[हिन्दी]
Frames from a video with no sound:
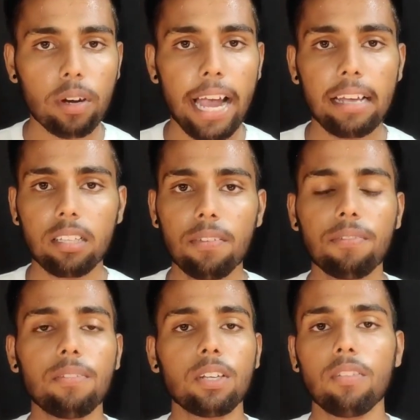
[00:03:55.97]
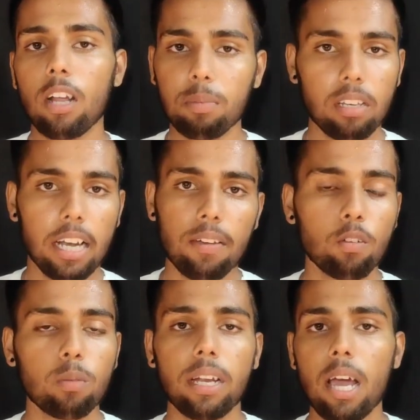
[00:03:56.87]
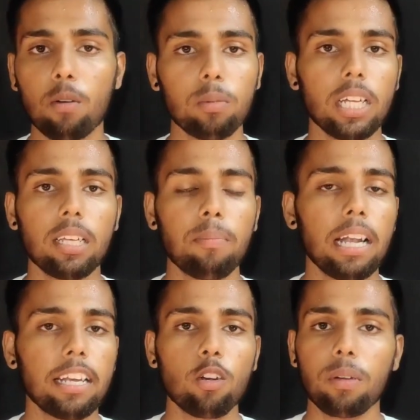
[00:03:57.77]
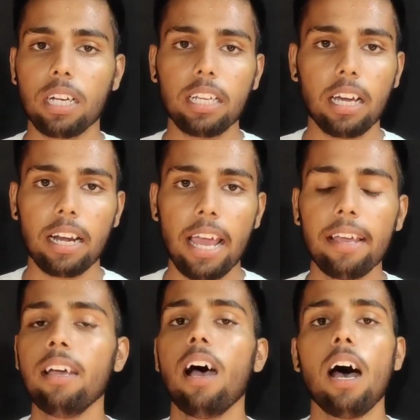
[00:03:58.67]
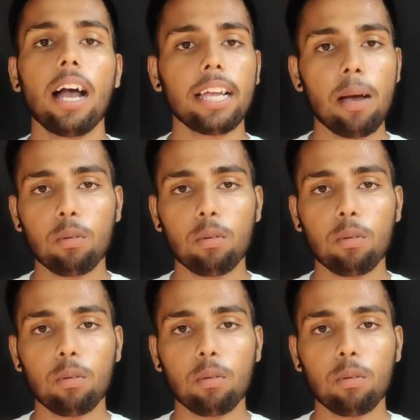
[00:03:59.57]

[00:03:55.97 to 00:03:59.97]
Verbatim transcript: कैसे फिफ्टी वन रुपीज़ लेने वो तो मैंने आपको बता दिया बैनर के ऊपर क्लिक करना है आगे